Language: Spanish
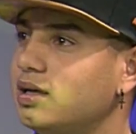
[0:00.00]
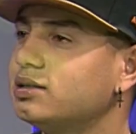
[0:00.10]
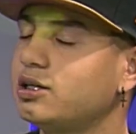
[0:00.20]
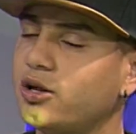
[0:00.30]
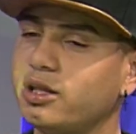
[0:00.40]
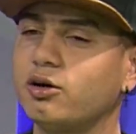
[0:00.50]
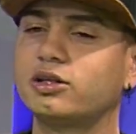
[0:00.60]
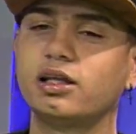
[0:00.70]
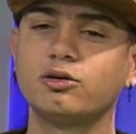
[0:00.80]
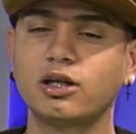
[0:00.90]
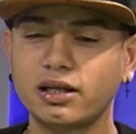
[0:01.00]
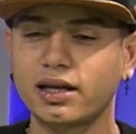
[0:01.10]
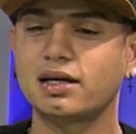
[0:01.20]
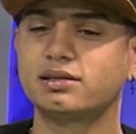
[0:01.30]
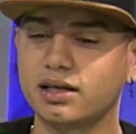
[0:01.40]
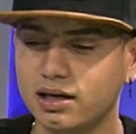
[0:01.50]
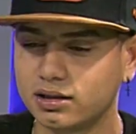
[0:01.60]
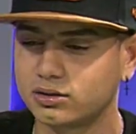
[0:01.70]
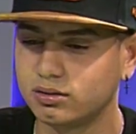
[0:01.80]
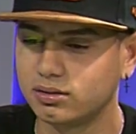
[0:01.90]
Si yo le digo a usted que usted tiene que hacer
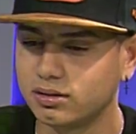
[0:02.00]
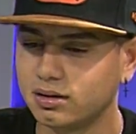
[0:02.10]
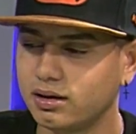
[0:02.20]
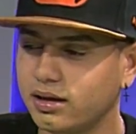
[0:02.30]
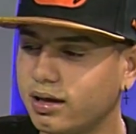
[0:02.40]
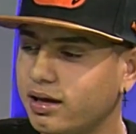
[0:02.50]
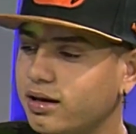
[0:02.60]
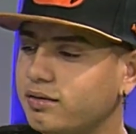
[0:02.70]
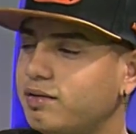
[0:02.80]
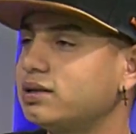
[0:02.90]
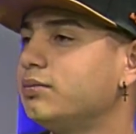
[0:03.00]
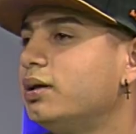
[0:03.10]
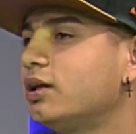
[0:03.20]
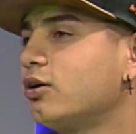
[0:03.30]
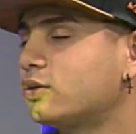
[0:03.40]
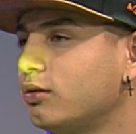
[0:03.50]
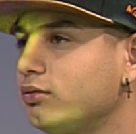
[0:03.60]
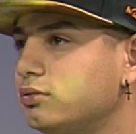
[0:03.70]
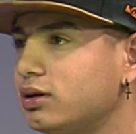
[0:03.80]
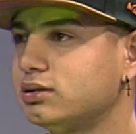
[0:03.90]
esto, eh, fácilmente yo estoy,
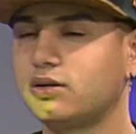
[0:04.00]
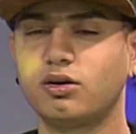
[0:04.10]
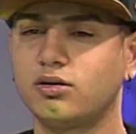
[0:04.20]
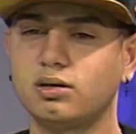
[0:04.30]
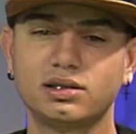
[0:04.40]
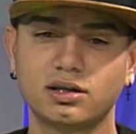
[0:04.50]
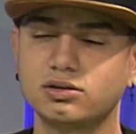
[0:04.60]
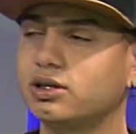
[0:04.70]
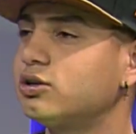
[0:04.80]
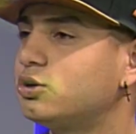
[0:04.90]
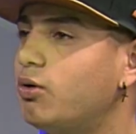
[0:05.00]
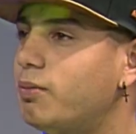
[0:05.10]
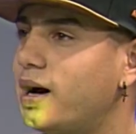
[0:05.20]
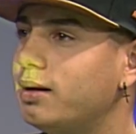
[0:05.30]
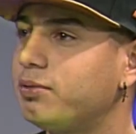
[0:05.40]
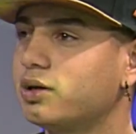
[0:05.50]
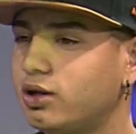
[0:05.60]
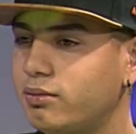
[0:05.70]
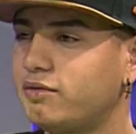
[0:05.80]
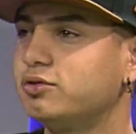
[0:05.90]
usted dice, no, no, ese consejo estuvo mal porque no
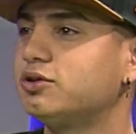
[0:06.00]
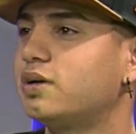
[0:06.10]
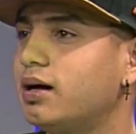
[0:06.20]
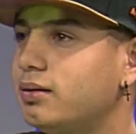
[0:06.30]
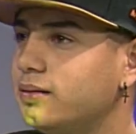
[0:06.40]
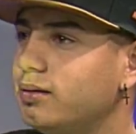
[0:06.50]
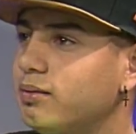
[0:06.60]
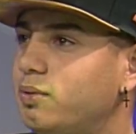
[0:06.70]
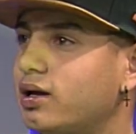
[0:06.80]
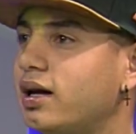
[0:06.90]
le va a funcionar. Eso sí. Porque